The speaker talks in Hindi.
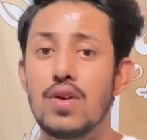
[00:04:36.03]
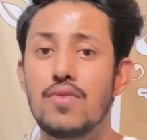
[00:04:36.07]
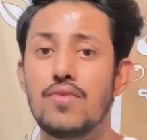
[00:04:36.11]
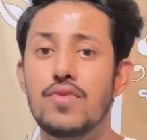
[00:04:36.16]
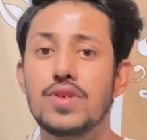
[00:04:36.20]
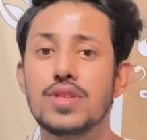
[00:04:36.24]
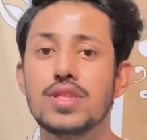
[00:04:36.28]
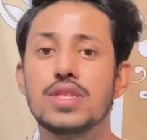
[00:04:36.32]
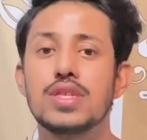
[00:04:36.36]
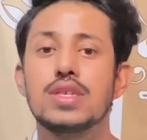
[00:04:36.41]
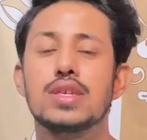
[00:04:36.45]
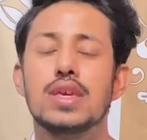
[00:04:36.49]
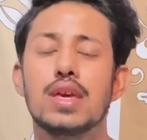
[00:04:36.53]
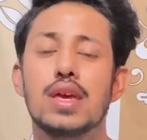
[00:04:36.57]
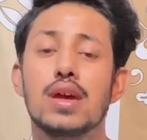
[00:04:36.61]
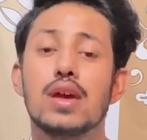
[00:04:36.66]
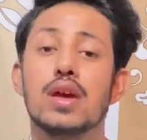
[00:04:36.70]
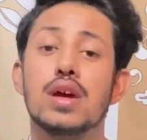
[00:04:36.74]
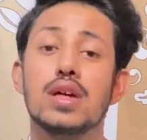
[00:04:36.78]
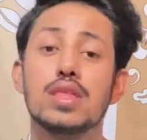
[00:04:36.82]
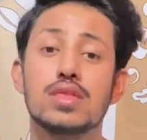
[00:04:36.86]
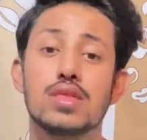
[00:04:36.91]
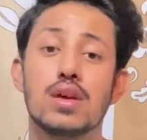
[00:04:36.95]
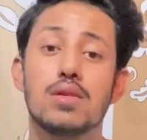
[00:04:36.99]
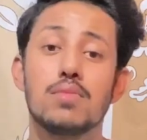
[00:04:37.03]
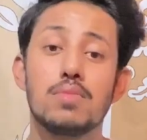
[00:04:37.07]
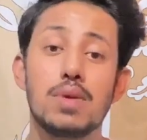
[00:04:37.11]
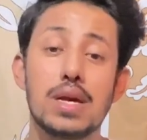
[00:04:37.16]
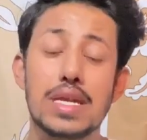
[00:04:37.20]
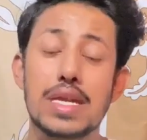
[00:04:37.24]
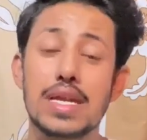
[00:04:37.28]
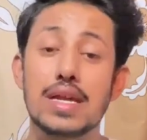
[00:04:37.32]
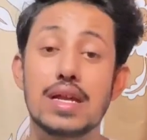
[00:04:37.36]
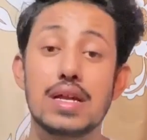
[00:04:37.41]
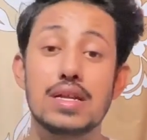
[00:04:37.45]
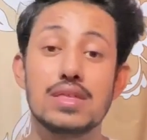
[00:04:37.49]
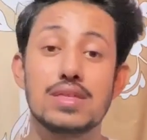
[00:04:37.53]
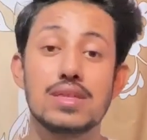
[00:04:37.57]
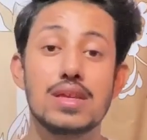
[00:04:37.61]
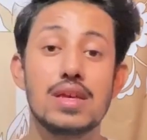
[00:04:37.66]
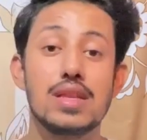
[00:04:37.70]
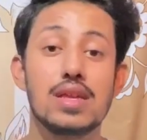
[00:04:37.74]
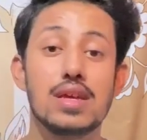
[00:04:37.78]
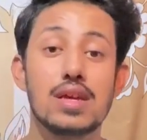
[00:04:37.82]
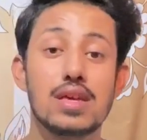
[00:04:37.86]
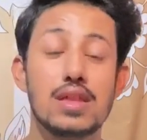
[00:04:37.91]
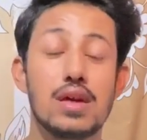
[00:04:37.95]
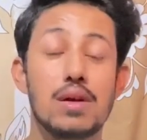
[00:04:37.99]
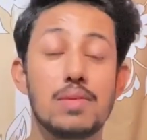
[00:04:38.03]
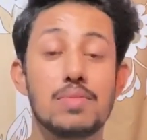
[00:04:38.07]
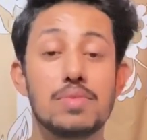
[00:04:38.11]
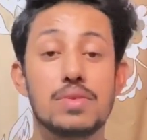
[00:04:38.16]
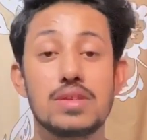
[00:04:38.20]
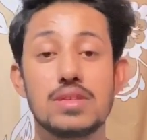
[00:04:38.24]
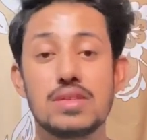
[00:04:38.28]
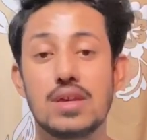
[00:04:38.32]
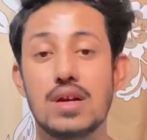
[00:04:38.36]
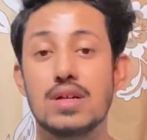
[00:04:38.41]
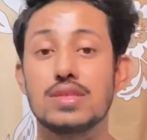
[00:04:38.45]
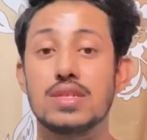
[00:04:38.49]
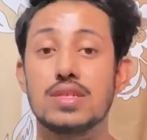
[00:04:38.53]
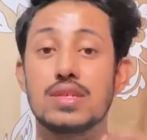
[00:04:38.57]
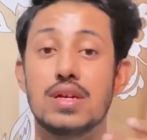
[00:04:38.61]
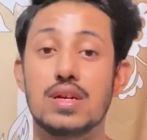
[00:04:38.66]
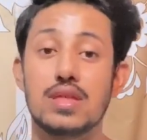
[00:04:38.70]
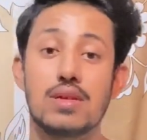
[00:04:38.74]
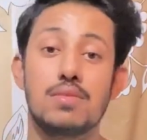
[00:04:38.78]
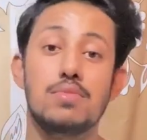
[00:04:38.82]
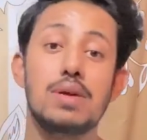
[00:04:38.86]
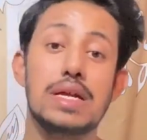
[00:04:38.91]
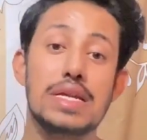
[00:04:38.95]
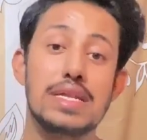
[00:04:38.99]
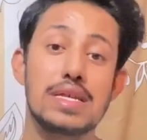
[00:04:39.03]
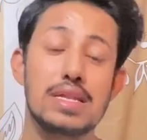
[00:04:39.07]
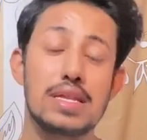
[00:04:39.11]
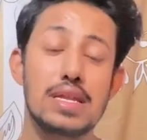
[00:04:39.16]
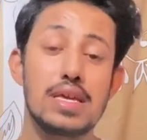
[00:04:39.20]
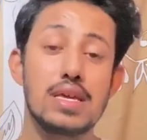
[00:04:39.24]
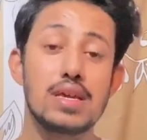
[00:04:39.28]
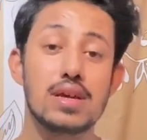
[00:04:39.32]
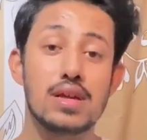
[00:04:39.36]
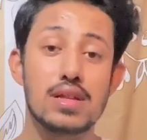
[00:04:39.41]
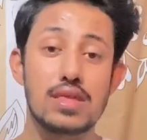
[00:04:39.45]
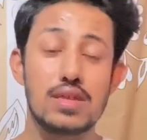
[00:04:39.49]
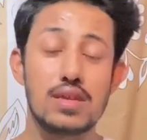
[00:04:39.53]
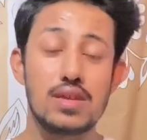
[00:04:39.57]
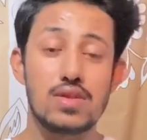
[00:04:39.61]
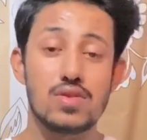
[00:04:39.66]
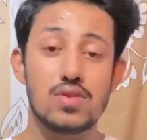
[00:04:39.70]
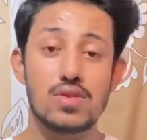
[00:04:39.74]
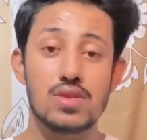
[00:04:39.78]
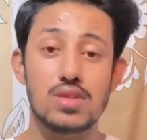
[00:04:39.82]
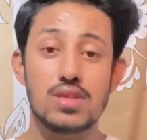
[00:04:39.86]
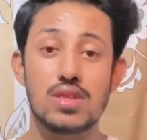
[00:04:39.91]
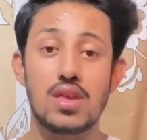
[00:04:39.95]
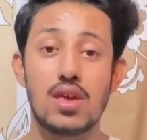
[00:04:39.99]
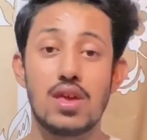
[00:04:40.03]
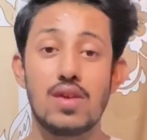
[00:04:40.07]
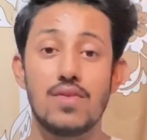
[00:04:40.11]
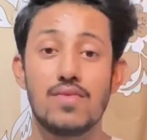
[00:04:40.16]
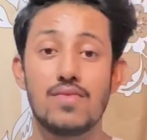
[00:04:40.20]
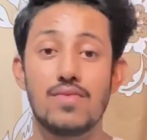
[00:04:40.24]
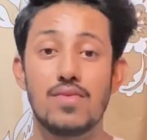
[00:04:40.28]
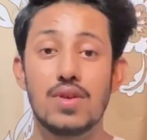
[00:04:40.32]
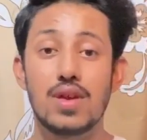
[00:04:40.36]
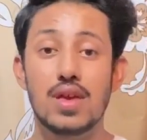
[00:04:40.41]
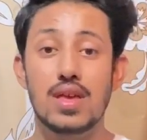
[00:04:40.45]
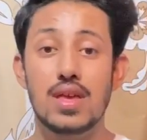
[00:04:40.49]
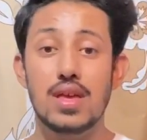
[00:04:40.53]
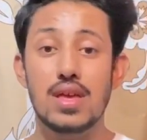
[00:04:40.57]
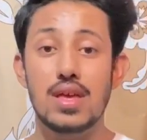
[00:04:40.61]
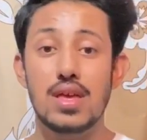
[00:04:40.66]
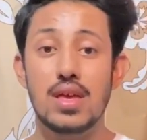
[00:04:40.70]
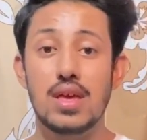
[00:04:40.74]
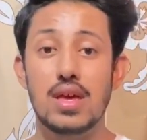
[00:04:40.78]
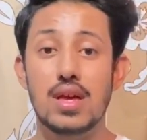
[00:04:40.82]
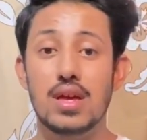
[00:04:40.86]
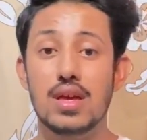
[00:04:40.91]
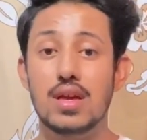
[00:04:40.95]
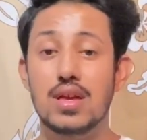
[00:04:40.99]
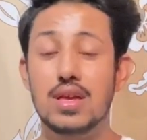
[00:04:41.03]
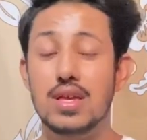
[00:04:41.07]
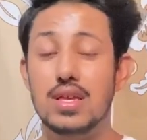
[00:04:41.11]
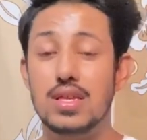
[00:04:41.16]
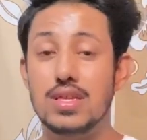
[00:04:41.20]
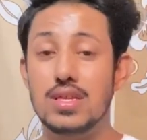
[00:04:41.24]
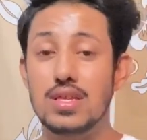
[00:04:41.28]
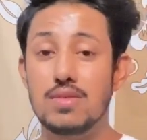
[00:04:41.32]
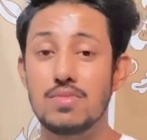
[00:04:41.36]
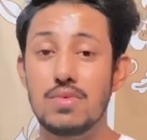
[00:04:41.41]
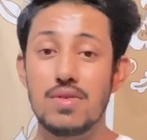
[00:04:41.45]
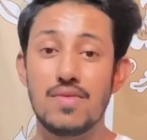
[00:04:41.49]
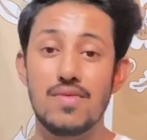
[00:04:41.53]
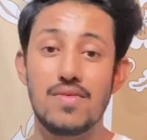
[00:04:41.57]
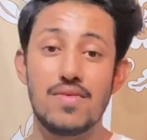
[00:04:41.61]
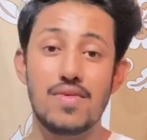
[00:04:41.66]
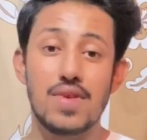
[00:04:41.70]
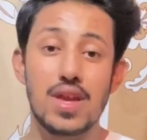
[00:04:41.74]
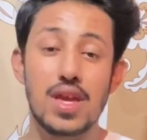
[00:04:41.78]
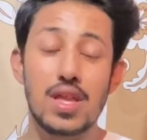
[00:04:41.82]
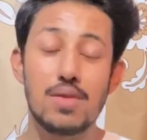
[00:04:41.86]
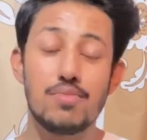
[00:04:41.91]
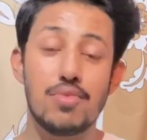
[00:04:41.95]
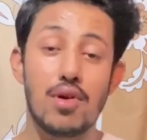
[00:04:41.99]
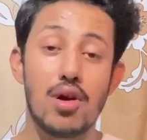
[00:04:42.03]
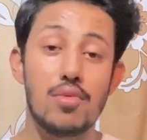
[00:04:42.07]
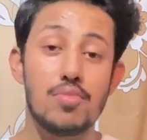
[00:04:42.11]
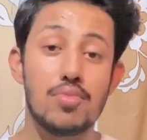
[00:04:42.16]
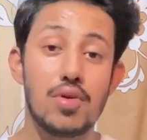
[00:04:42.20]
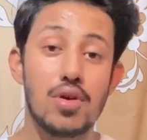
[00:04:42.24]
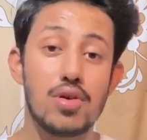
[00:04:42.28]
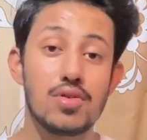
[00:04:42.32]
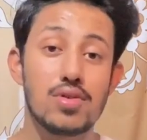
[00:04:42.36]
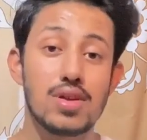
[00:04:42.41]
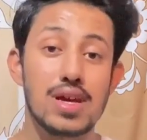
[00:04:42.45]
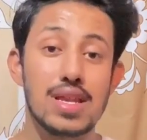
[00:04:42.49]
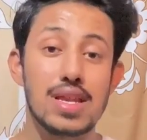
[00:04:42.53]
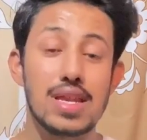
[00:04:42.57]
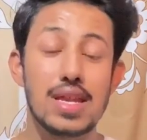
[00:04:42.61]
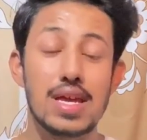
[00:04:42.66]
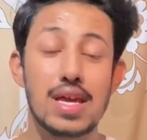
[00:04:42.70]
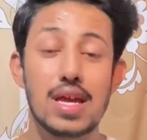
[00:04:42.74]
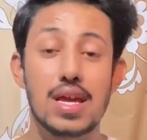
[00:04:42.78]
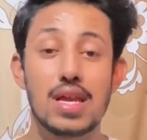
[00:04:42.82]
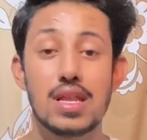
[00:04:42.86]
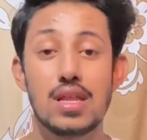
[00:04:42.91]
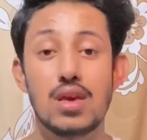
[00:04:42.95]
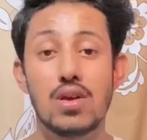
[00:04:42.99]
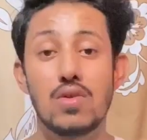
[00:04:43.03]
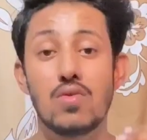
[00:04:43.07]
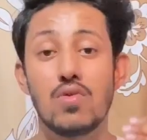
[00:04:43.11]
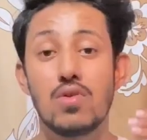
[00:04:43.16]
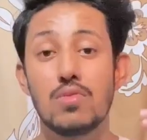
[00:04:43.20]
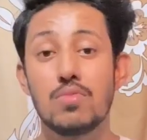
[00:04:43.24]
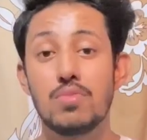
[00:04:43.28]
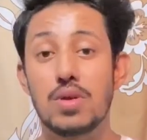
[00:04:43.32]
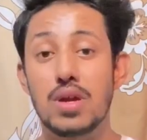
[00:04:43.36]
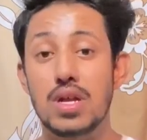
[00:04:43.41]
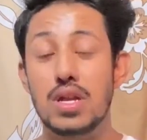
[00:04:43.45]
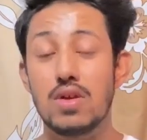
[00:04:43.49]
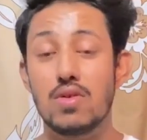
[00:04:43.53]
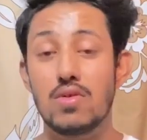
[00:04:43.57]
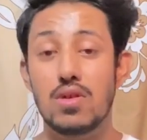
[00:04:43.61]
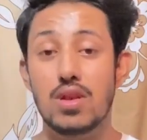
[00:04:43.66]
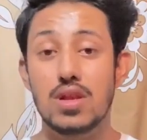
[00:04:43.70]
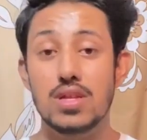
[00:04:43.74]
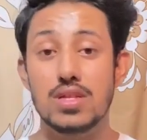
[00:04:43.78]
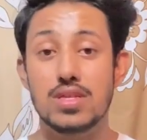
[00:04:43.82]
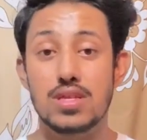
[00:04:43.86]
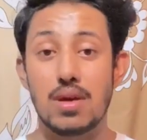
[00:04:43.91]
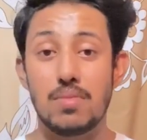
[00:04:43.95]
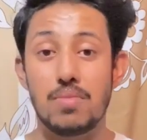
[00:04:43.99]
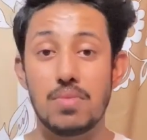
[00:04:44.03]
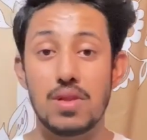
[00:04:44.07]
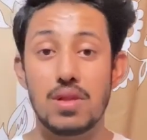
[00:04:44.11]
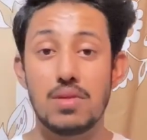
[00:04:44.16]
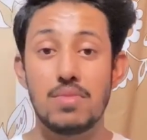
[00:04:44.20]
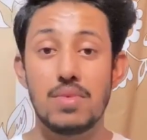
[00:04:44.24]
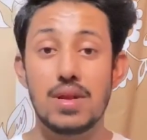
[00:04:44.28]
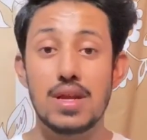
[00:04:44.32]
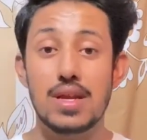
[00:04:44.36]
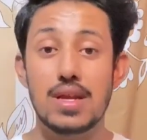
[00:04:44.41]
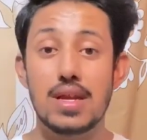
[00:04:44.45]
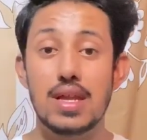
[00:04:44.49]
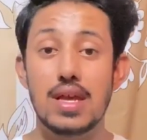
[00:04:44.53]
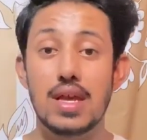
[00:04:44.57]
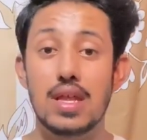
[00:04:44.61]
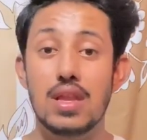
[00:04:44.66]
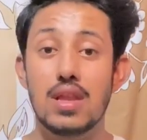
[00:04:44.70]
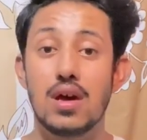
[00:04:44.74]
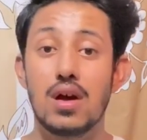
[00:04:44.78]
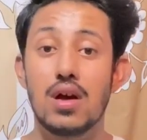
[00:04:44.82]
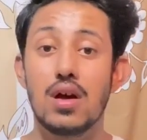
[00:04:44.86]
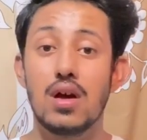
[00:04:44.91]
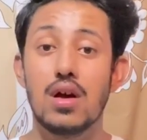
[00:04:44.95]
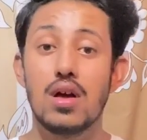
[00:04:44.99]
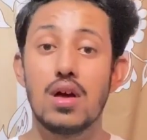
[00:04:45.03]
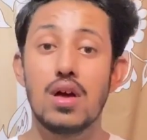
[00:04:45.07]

फिजिक एक हद तक मैटर करती है लेकिन आपकी जान से ज़्यादा मैटर नहीं करती है तो सेम वे एक किसी भी वेन पॉप आउट करने के लिए कोई पर्टिकुलर सप्लीमेंट लेना